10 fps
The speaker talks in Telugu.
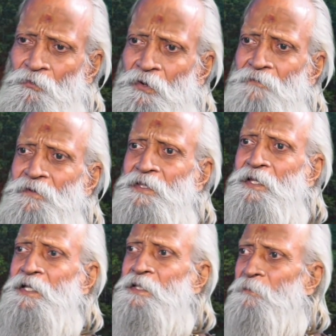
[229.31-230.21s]
ఒక
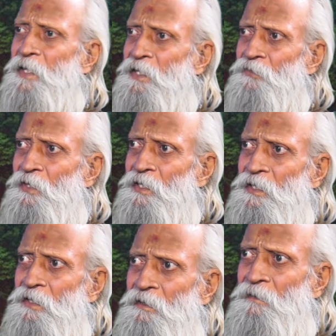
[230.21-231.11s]

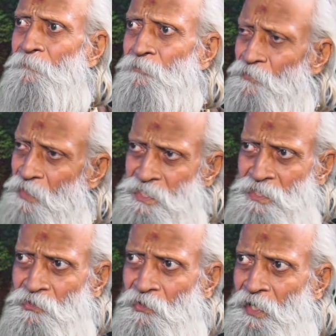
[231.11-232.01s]
వ్యక్తిగతమైనటువంటి
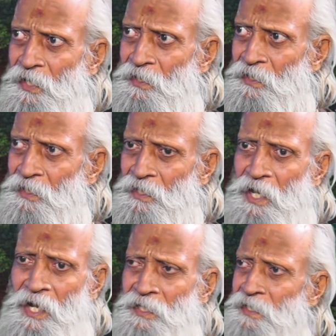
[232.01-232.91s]
ద్వేషంతో కానీ
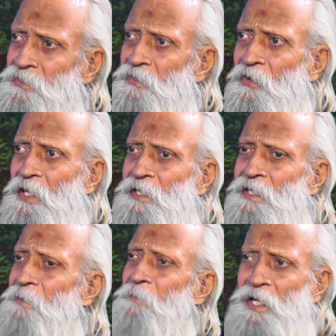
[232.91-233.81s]
ఆగ్రహంతో కానీ
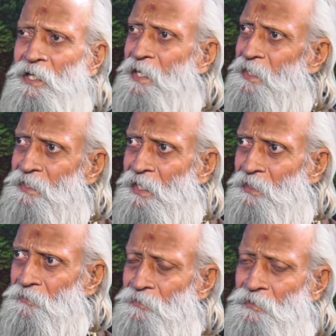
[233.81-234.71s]
నేను మాట్లాడేది
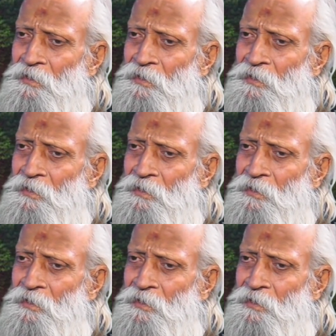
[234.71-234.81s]
కాదు